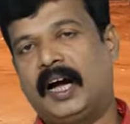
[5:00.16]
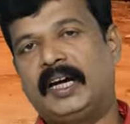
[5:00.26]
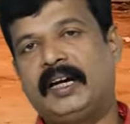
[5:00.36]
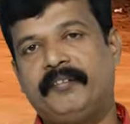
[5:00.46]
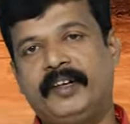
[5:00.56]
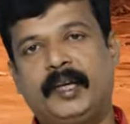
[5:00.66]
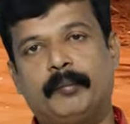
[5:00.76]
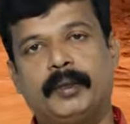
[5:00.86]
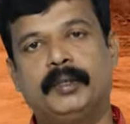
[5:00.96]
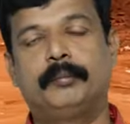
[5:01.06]
வாங்க
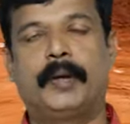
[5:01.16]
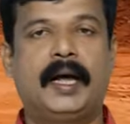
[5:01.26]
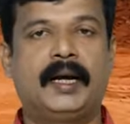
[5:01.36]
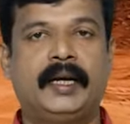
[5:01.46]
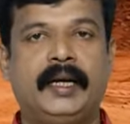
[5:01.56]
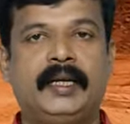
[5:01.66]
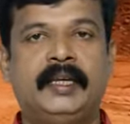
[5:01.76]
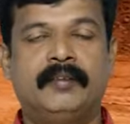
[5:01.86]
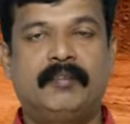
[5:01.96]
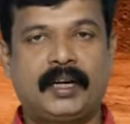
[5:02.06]
வீடை வந்து பாருங்கள்
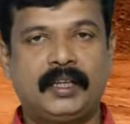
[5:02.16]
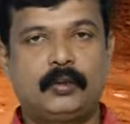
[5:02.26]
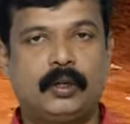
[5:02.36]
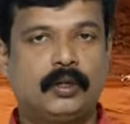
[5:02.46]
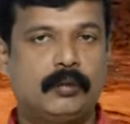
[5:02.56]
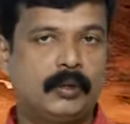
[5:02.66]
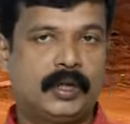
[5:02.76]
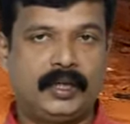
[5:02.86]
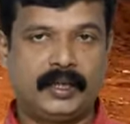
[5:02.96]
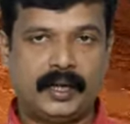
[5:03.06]
வர்றதுக்கு ஒன் ஹவர்
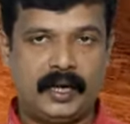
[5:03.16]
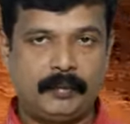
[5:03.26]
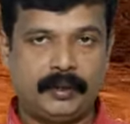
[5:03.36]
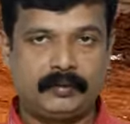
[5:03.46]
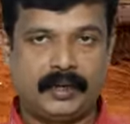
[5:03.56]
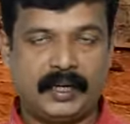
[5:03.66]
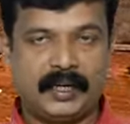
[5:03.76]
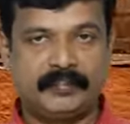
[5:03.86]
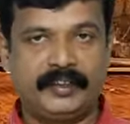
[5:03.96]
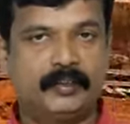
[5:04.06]
முன்னால் எனக்கு கால் பண்ணிட்டு வாங்க
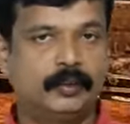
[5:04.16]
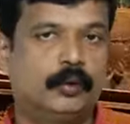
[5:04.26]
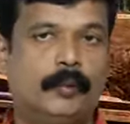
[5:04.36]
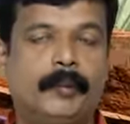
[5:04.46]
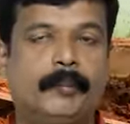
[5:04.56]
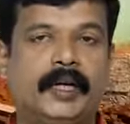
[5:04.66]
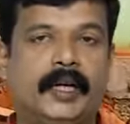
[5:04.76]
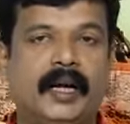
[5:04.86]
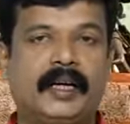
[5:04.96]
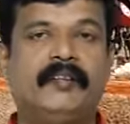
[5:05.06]
நான் வீடை வந்து ஓப்பன் பண்ணி
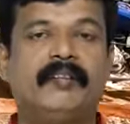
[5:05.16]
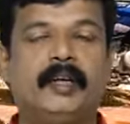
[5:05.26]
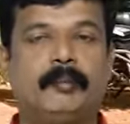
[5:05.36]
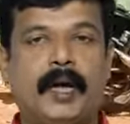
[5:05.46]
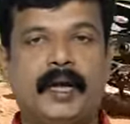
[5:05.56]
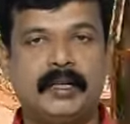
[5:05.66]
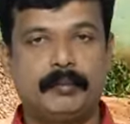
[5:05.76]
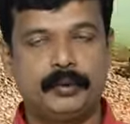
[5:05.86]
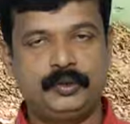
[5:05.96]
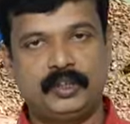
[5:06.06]
காட்டுறேன் வீடை
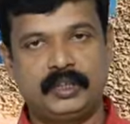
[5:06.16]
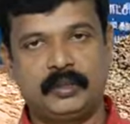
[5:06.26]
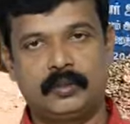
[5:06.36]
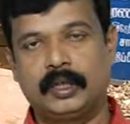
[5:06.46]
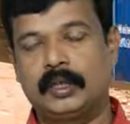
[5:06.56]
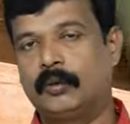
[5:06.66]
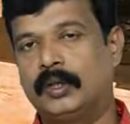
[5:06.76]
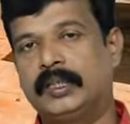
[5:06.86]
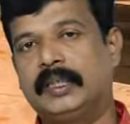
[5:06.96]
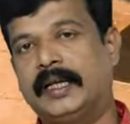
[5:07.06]
பாருங்கள் பிடிச்சிருக்குன்னா சொல்லுங்கள்
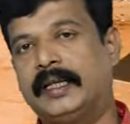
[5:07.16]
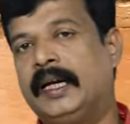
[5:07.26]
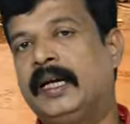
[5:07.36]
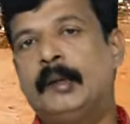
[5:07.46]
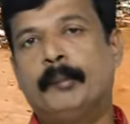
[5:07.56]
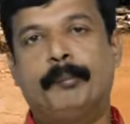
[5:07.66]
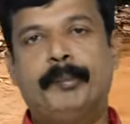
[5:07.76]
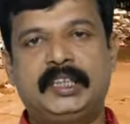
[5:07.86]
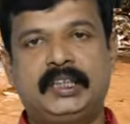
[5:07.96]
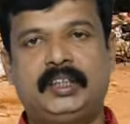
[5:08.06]
உங்களுக்கு நான் இதை
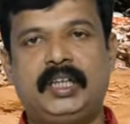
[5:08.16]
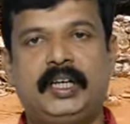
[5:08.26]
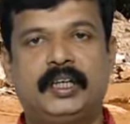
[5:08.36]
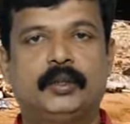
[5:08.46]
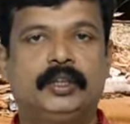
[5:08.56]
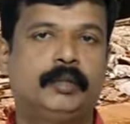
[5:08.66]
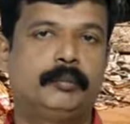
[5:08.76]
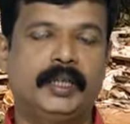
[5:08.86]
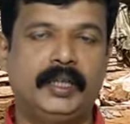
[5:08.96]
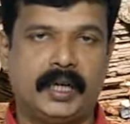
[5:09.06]
பெஸ்ட்டாக
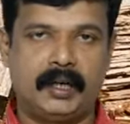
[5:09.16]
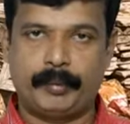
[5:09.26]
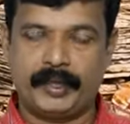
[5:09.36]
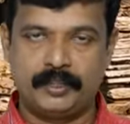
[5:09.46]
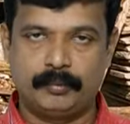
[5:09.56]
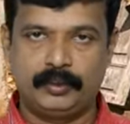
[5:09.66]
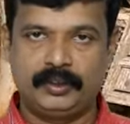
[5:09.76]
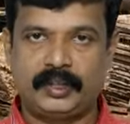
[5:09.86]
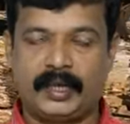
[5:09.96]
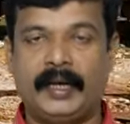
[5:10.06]
நெகோஷியேட் பண்ணி நல்ல ப்ரைஸ்க்கு
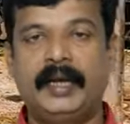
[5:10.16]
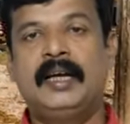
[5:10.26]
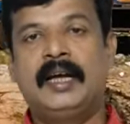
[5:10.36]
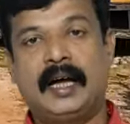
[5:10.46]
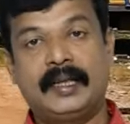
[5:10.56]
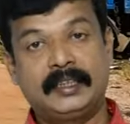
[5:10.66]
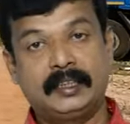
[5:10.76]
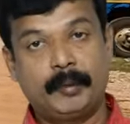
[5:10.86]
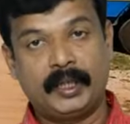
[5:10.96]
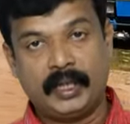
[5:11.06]
முடிச்சு தரேன் அதே
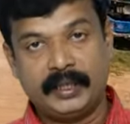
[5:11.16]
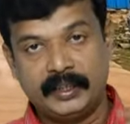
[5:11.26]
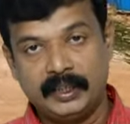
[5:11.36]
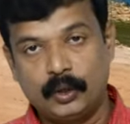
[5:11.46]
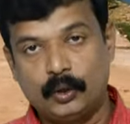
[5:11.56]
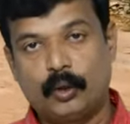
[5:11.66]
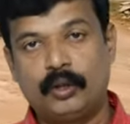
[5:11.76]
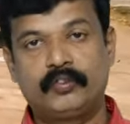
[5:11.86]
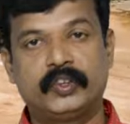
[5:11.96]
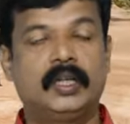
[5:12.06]
சமயத்தில் இதுக்கு
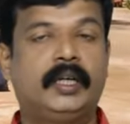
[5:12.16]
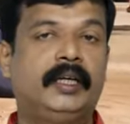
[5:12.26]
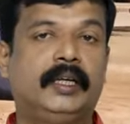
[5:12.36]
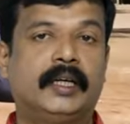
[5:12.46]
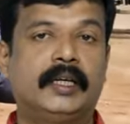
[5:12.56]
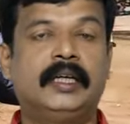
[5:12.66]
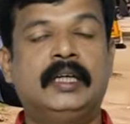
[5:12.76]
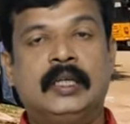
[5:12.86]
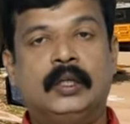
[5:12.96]
லோன் ஃபெசிலிட்டியும் இருக்குது